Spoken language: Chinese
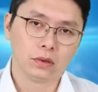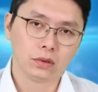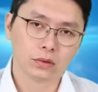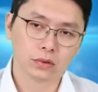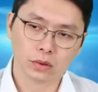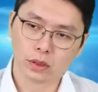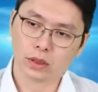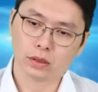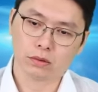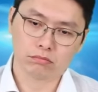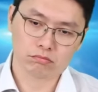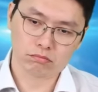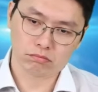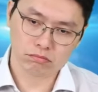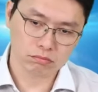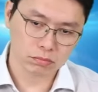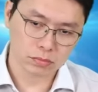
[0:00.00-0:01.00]
所以
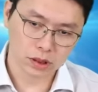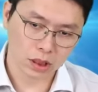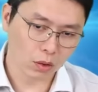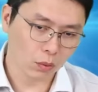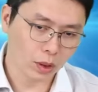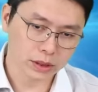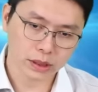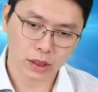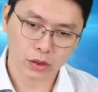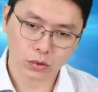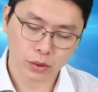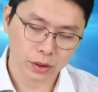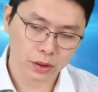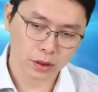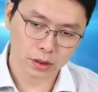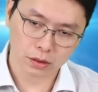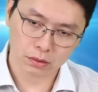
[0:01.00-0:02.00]
这个往上
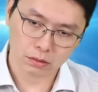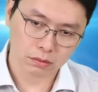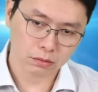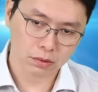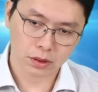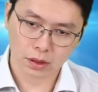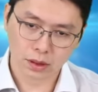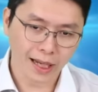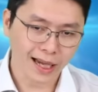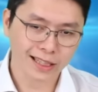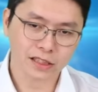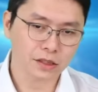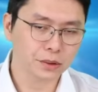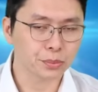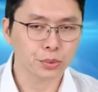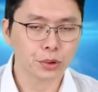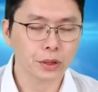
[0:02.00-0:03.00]
推的这个态
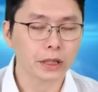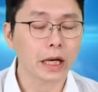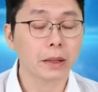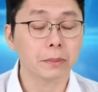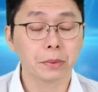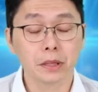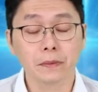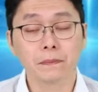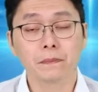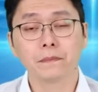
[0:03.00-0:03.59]
势不会改变。